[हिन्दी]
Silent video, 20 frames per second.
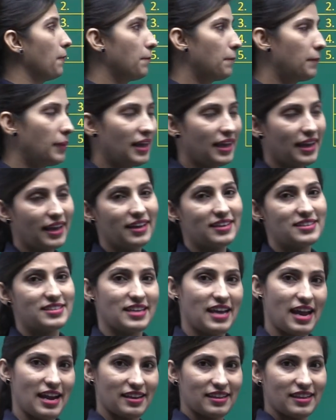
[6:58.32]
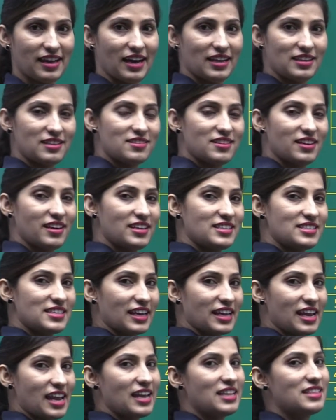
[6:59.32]
प्लेट एंड द आंसर इज
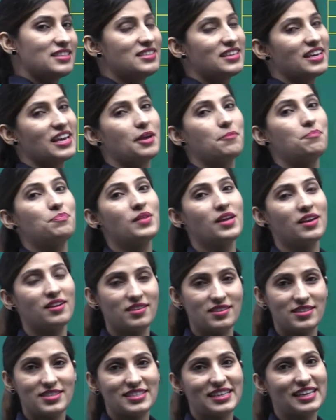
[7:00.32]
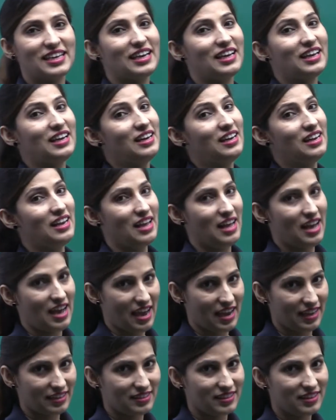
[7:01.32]
अगेन सेम स्टील
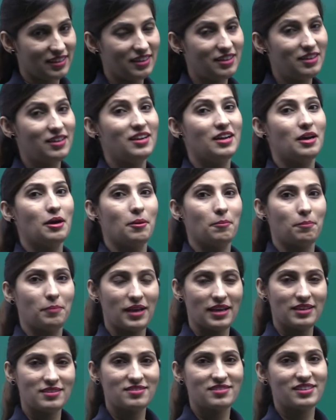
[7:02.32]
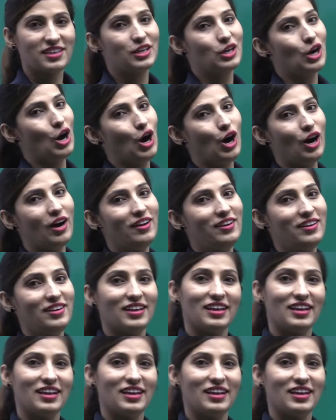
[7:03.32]
आइदर प्लास्टिक और